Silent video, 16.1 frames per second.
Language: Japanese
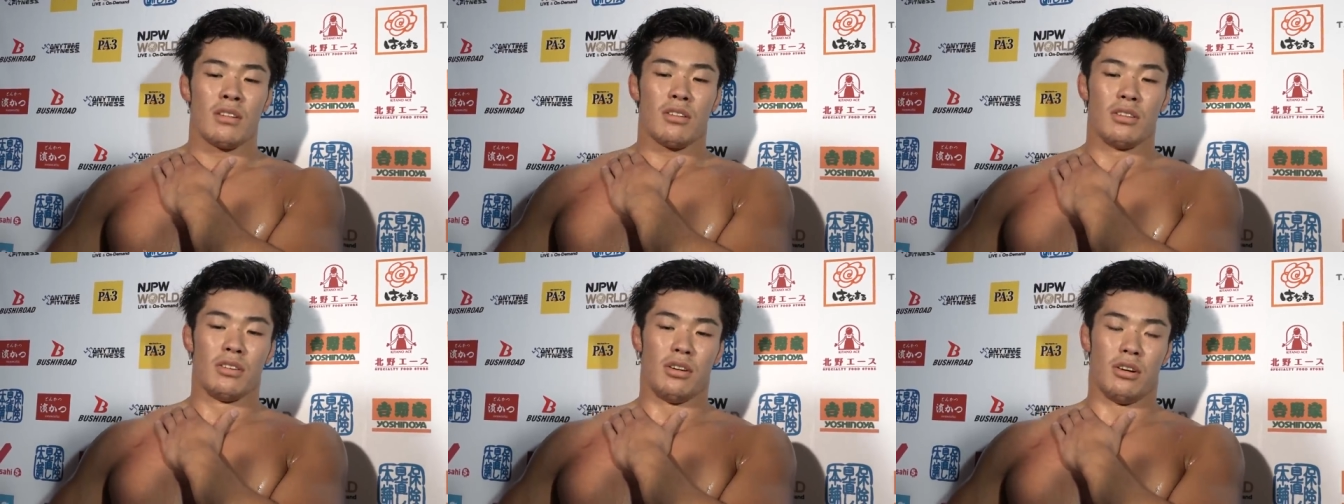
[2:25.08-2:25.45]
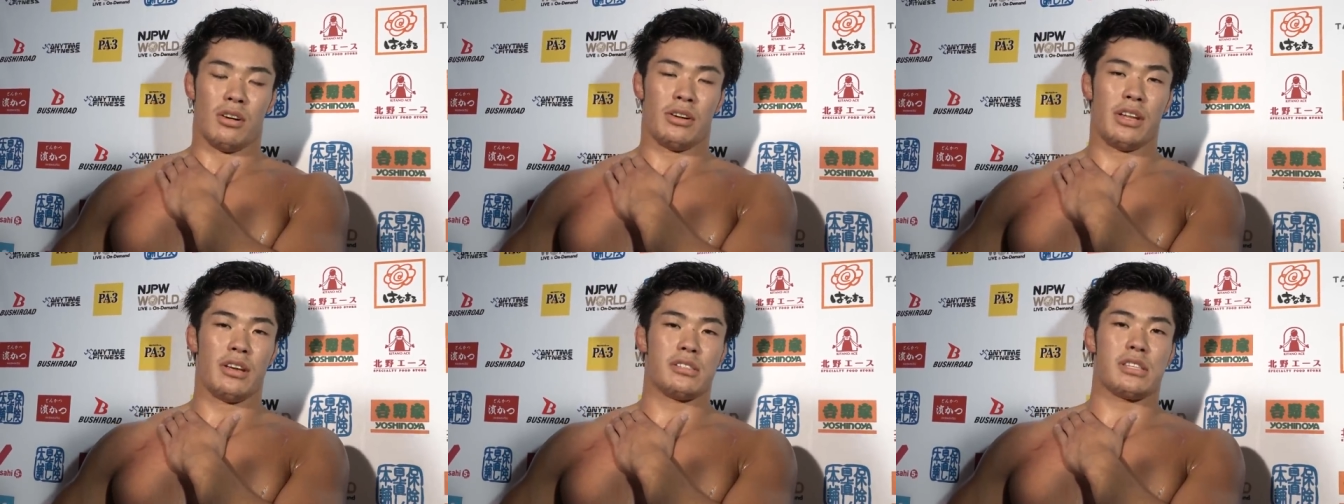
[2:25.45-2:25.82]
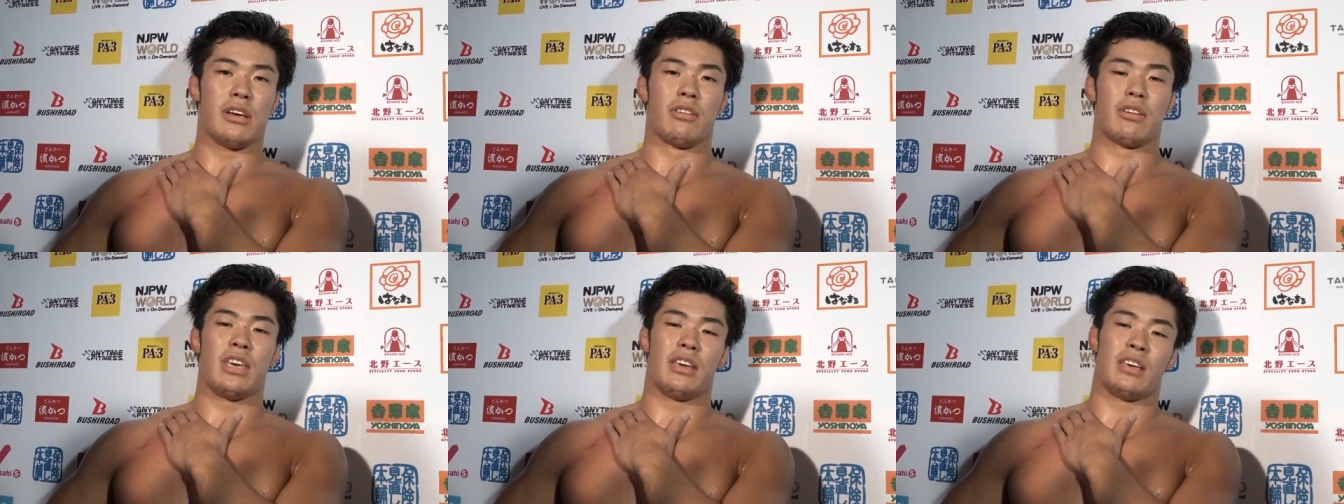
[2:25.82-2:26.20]
このリーグ
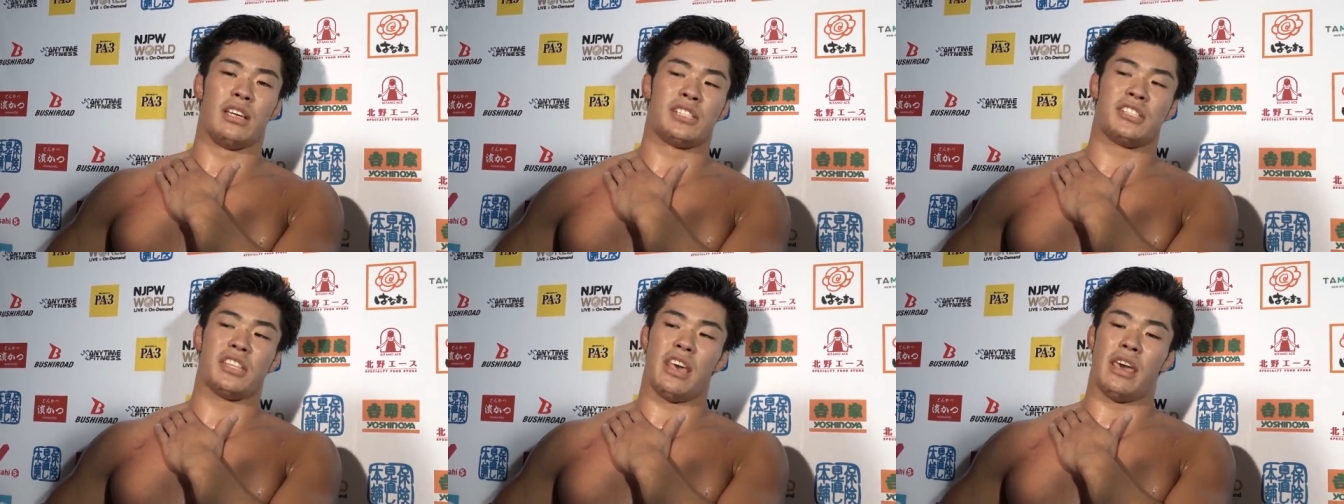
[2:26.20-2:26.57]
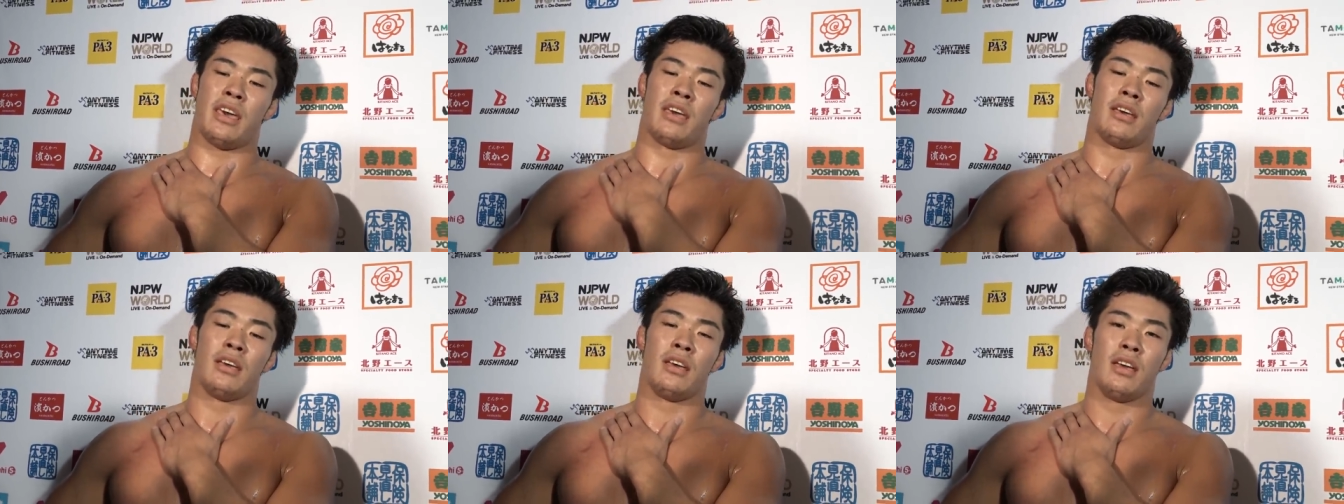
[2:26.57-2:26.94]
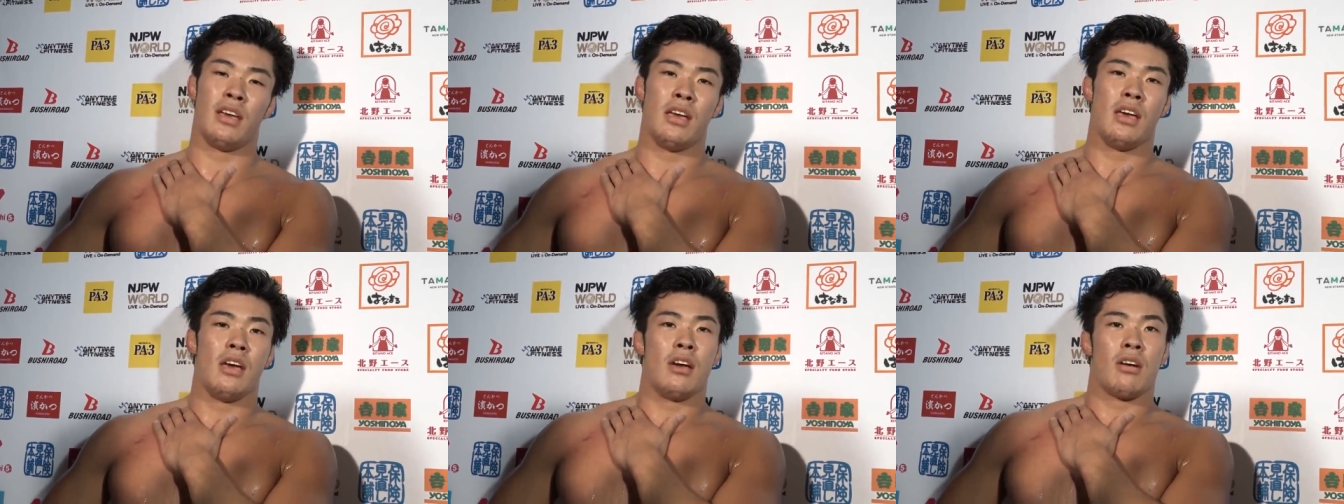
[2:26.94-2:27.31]
戦を経験して
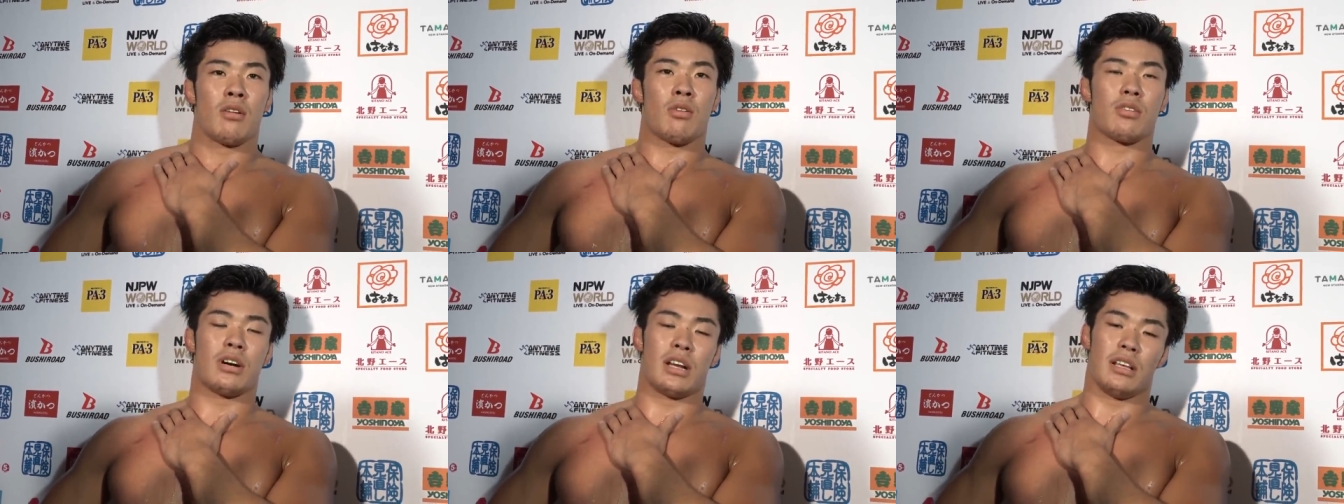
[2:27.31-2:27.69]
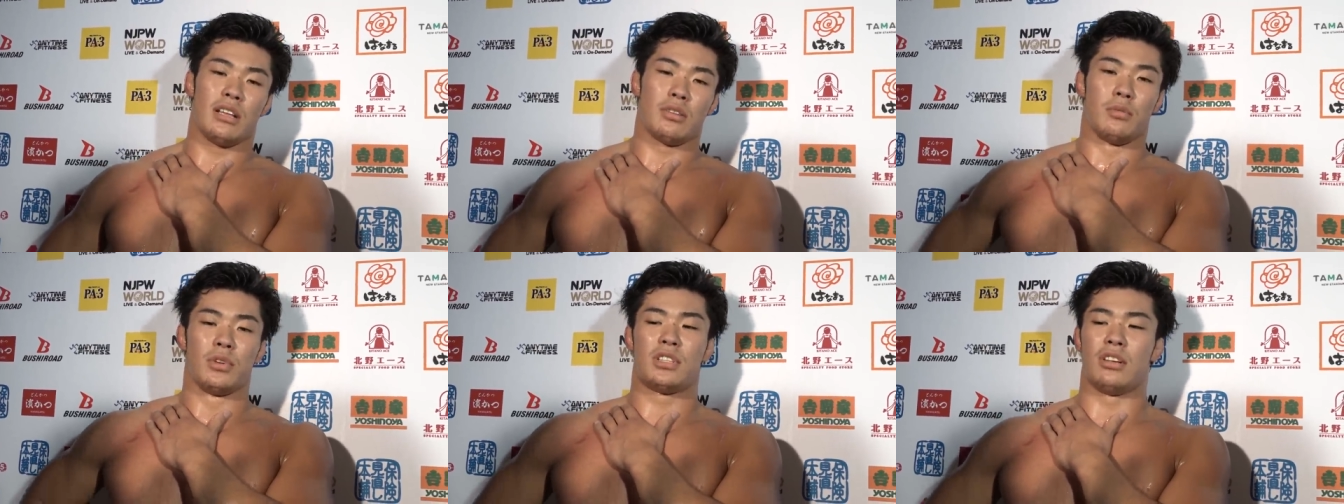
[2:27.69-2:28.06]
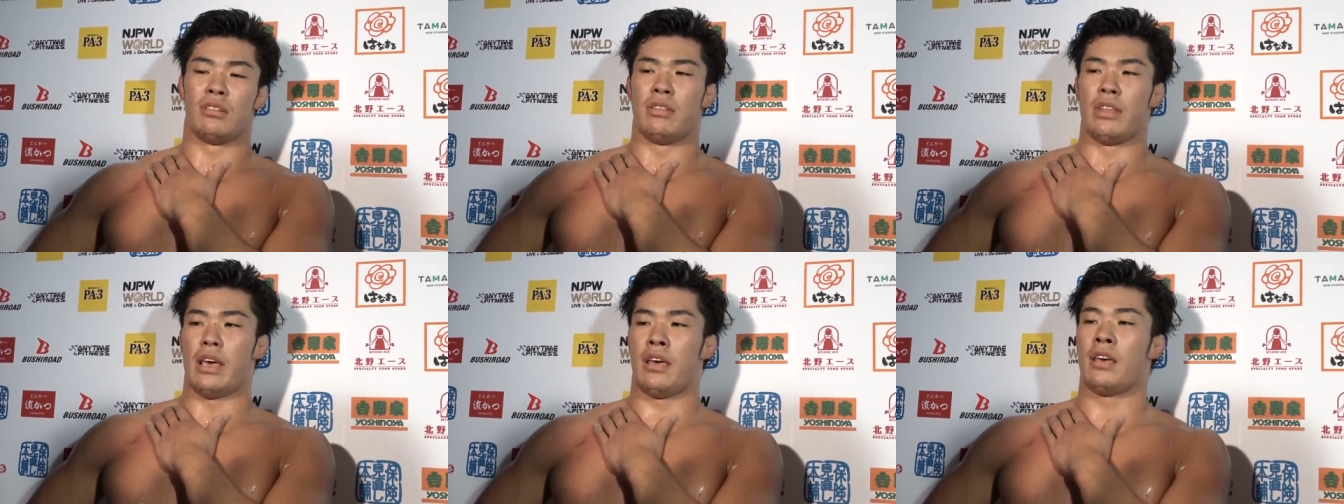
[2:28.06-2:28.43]
ここからだと思ってる
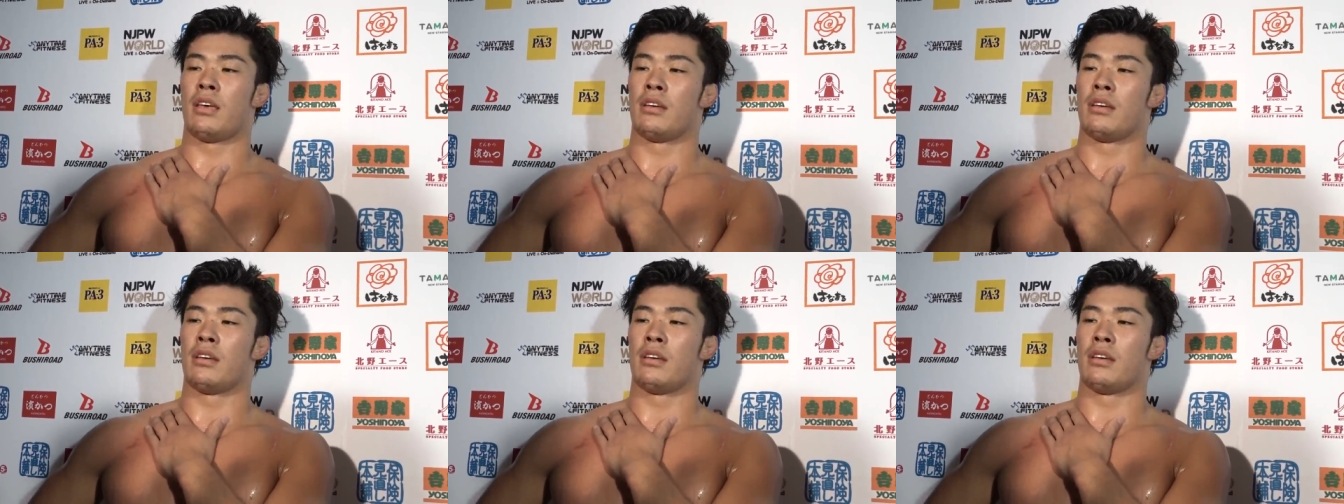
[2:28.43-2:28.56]
んで、